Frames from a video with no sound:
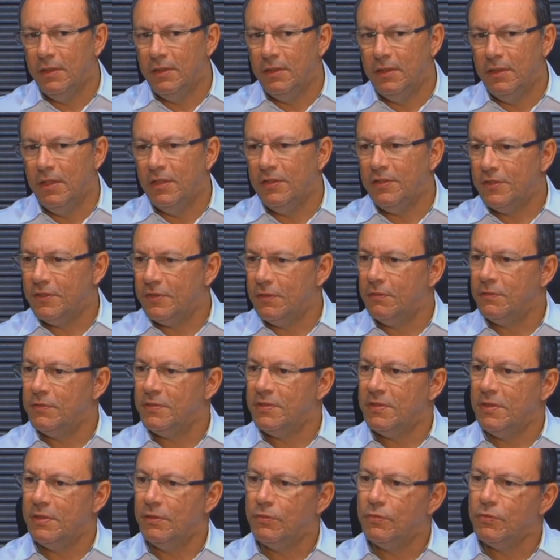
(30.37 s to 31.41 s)
que estão
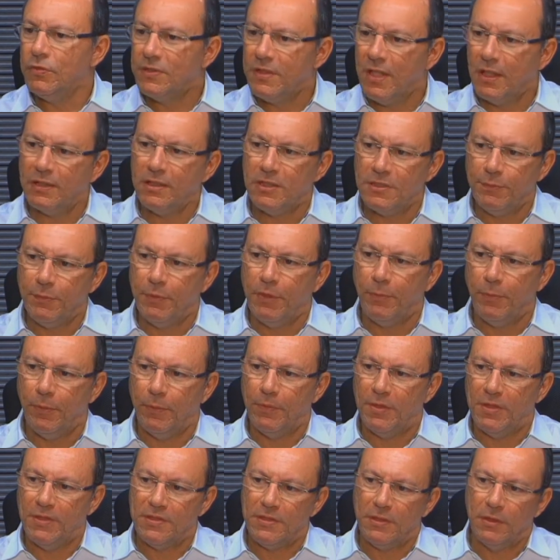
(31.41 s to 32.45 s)
sendo usadas pela
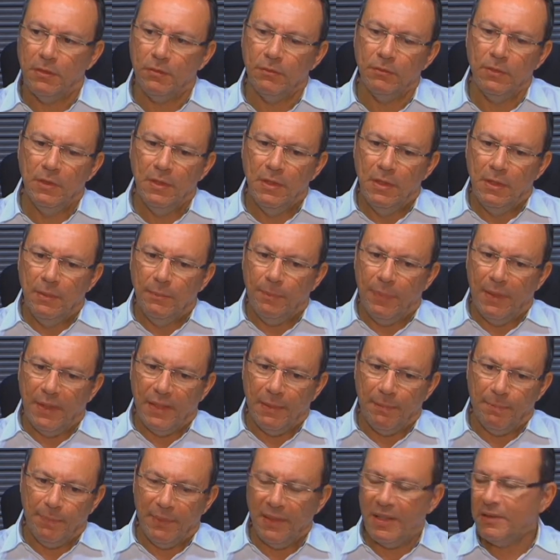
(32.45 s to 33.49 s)
população
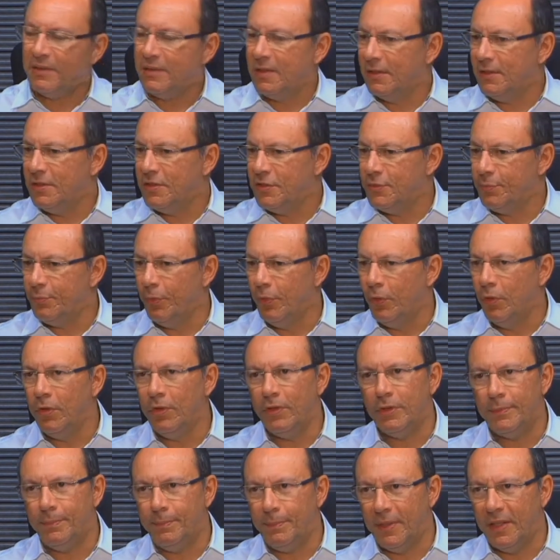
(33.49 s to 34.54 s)
para a prática de
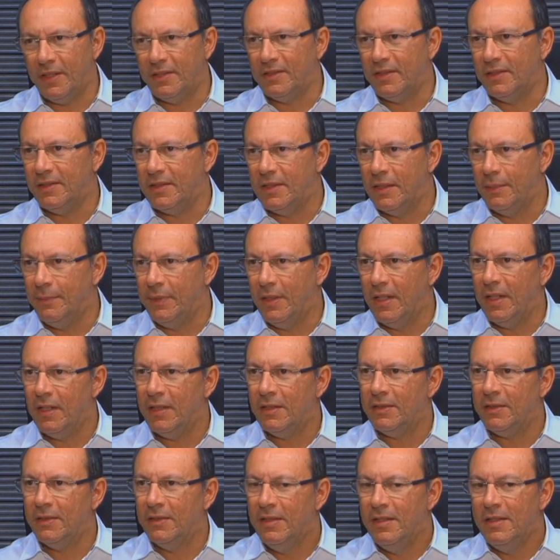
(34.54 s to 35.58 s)
esporte, prática de
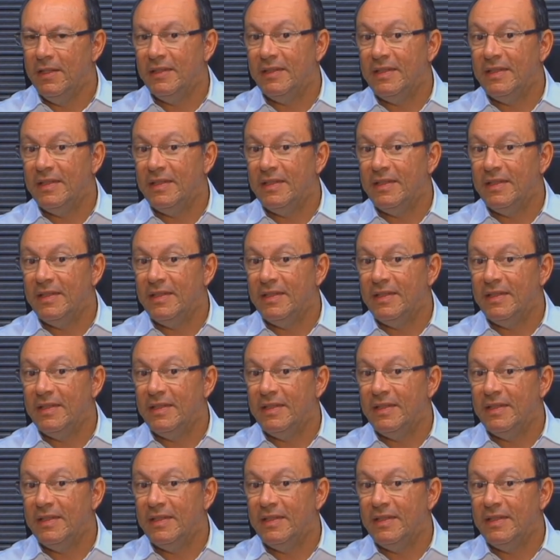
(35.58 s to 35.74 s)
caminhada,